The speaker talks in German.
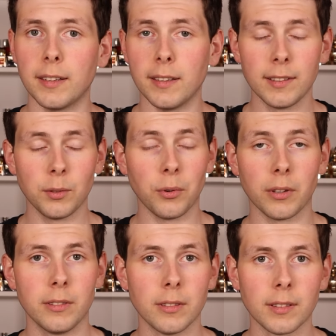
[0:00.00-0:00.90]
den ich so
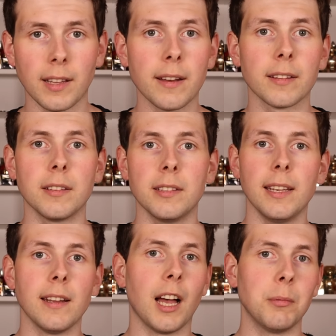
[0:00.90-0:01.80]
noch nirgends anders
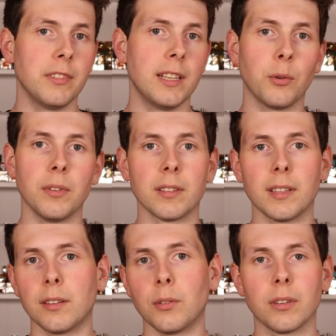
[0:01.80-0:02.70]
gesehen habe, weder
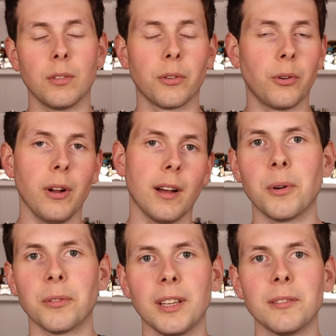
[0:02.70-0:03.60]
günstig noch noch teurer
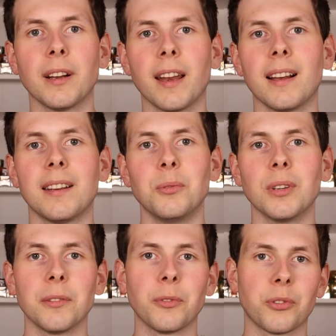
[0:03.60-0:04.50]
und auf jeden Fall in der
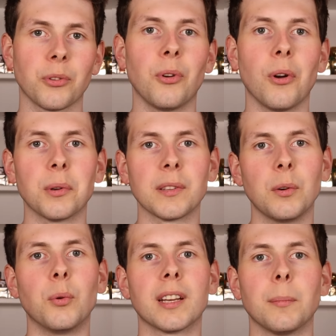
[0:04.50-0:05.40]
Kategorie frische Colognes
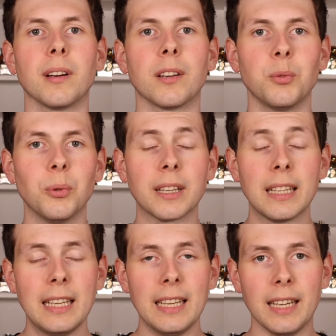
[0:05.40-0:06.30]
für hohe Temperaturen
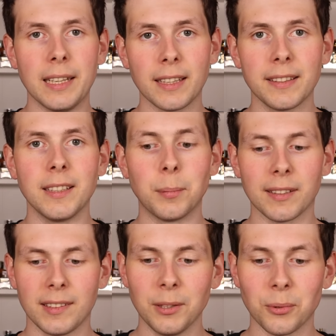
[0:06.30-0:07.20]
äh, eine richtige
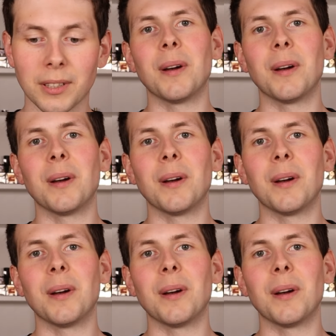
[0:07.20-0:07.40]
Platzierung.